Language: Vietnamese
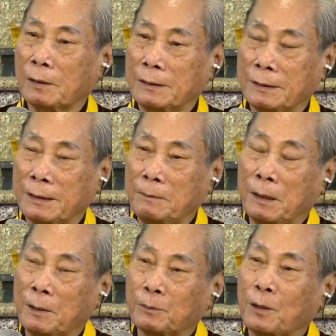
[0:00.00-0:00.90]
Nó vì thế
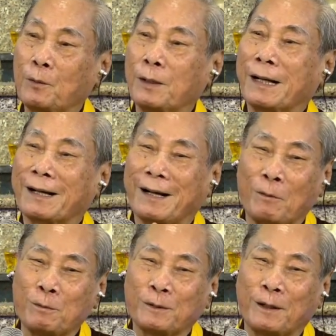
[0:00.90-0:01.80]
mà Lục Tổ Huệ Năng
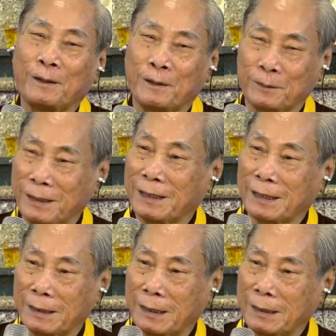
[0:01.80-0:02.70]
không cho ngồi
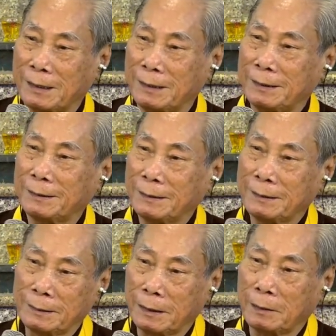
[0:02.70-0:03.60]
thiền là vậy.
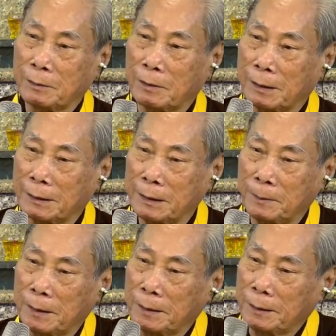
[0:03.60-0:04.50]
Giờ câu hỏi
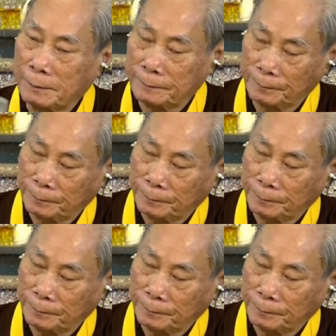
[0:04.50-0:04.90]
tiếp đi.